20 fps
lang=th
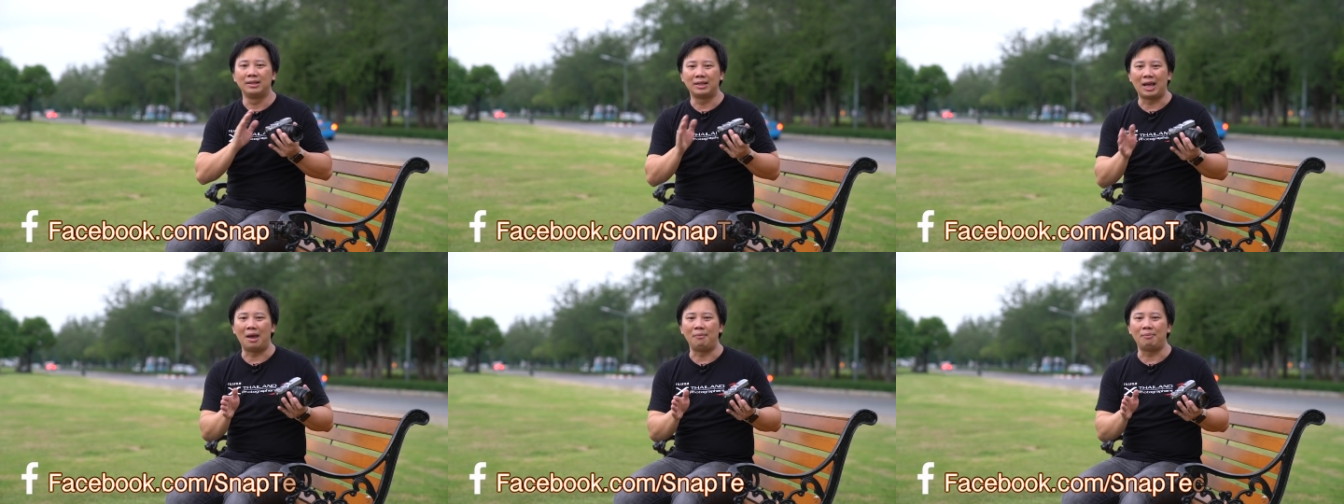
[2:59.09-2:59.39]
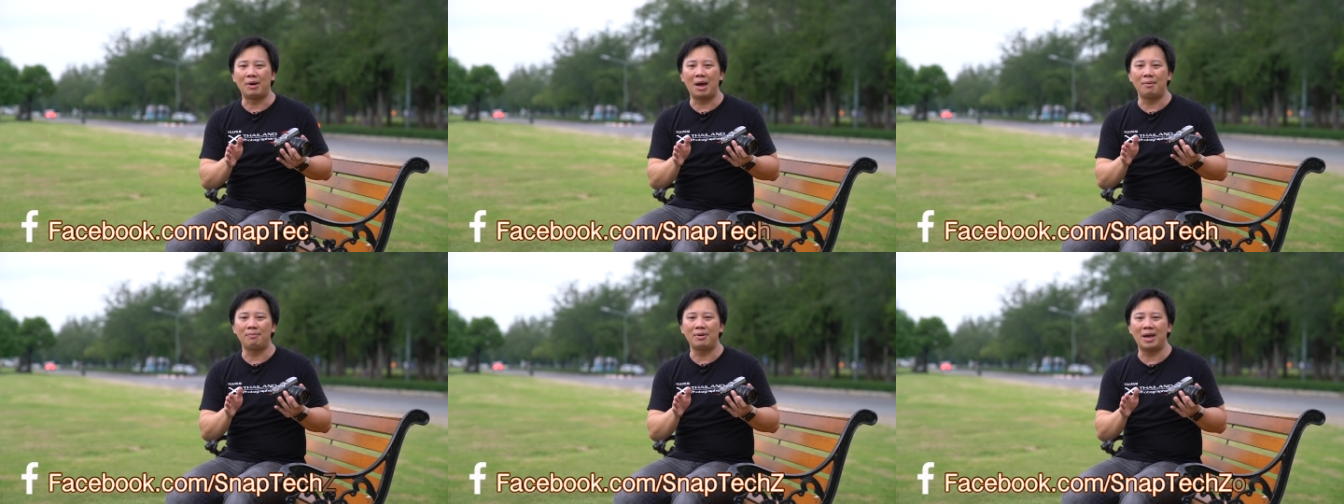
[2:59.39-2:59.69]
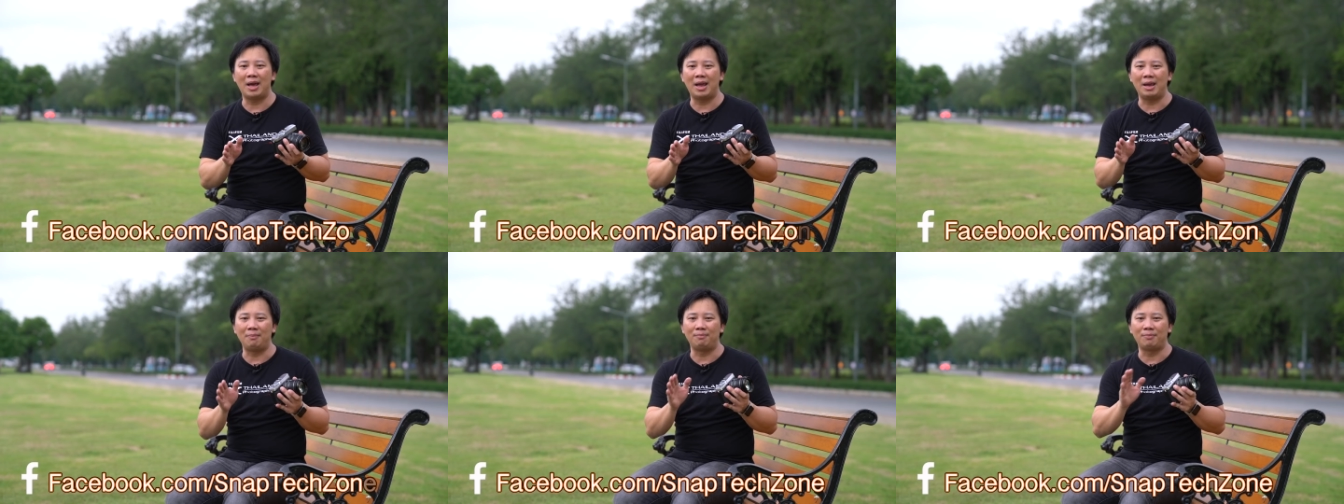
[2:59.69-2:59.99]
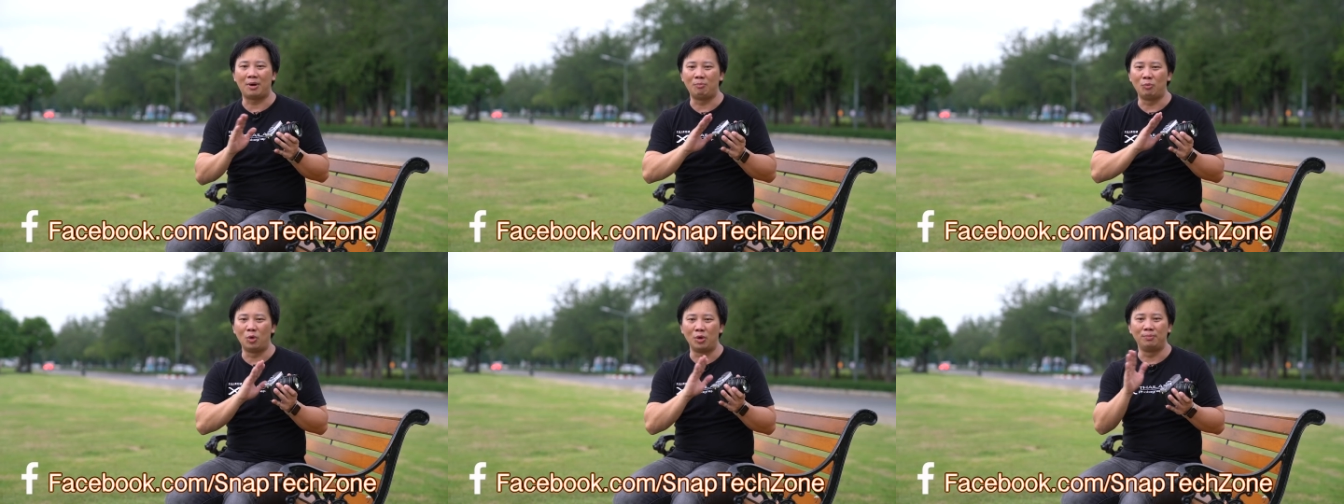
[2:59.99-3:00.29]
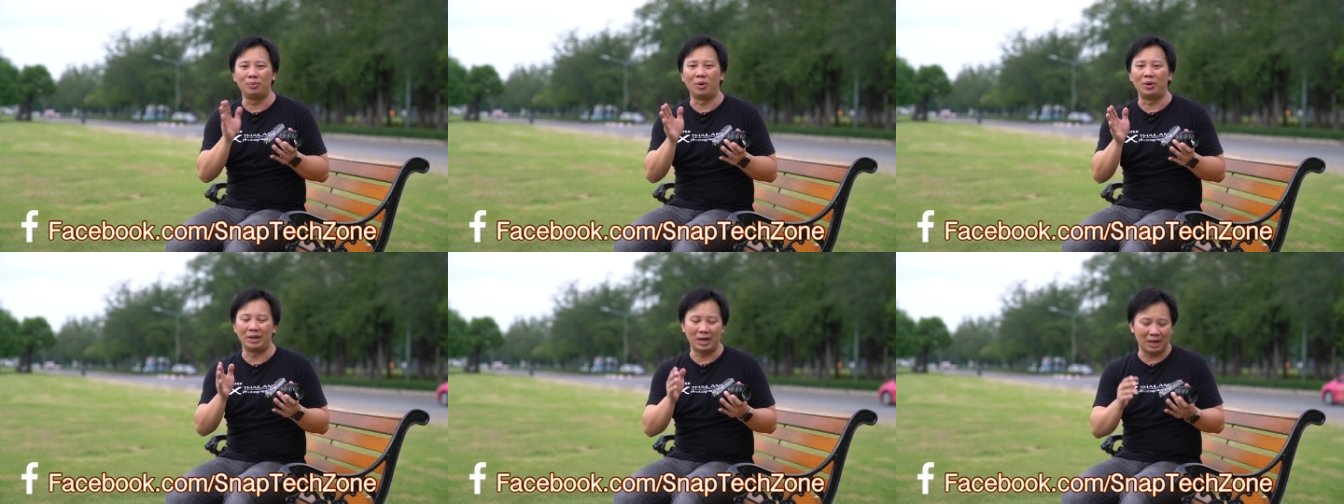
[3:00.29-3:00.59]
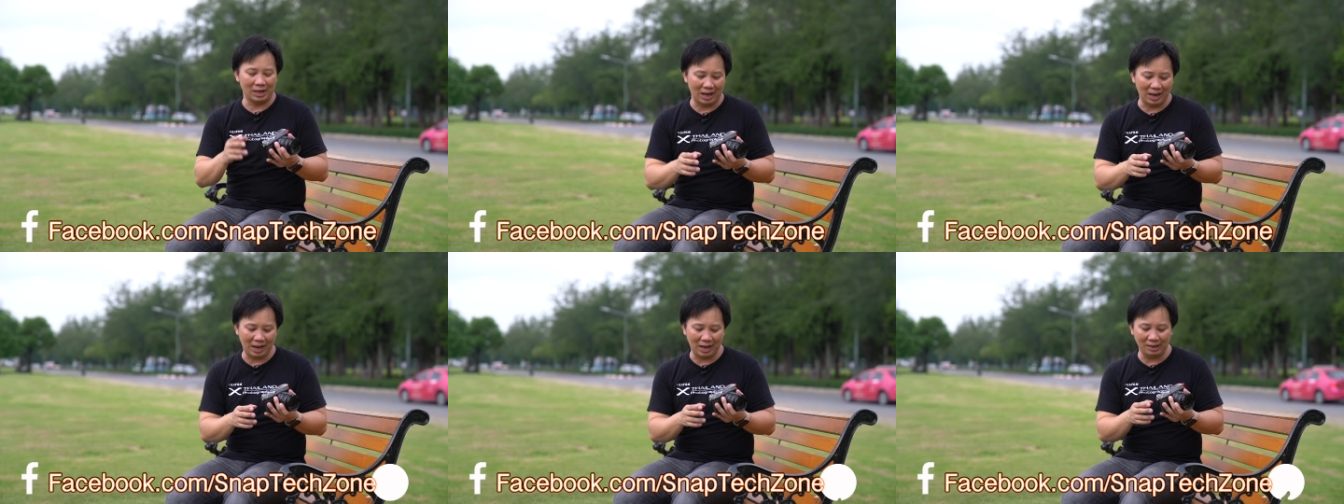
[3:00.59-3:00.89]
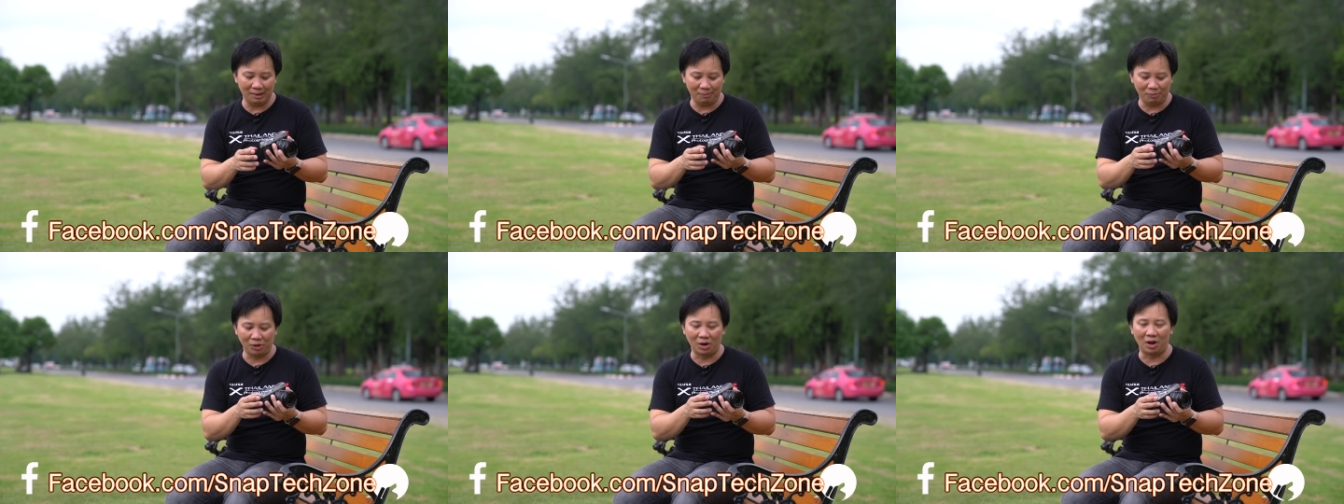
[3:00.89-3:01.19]
ถ่ายภาพให้ประมวลผลอะไรให้
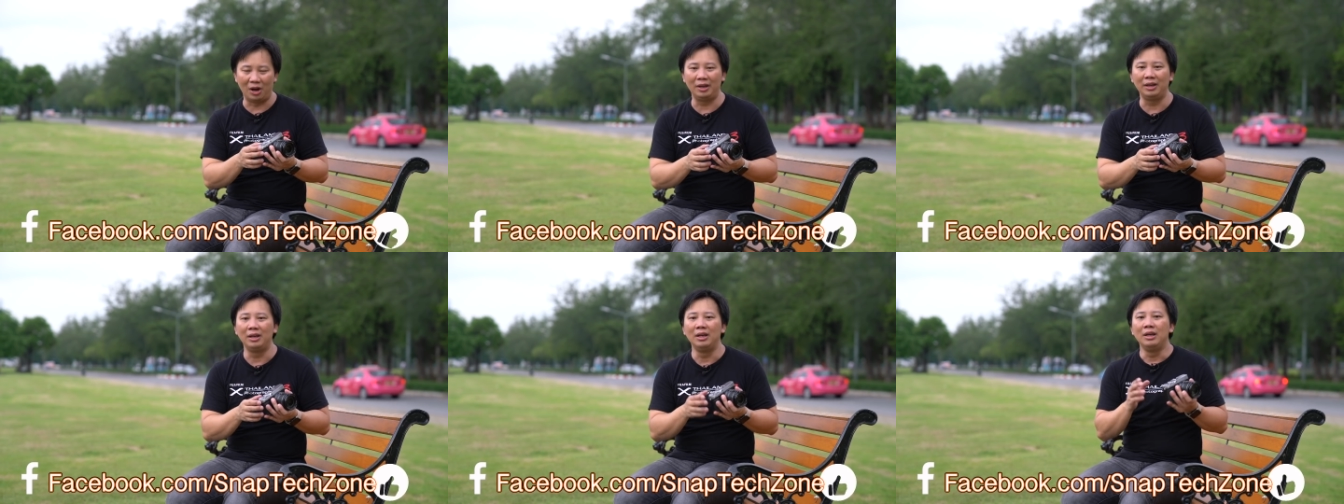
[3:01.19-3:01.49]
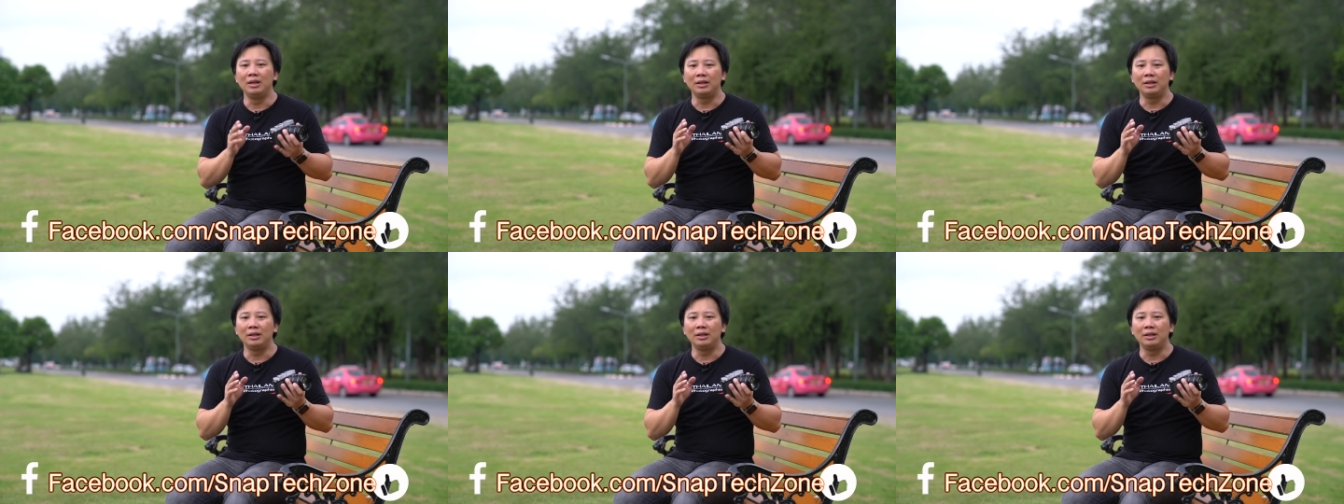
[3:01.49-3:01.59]
เรียบร้อย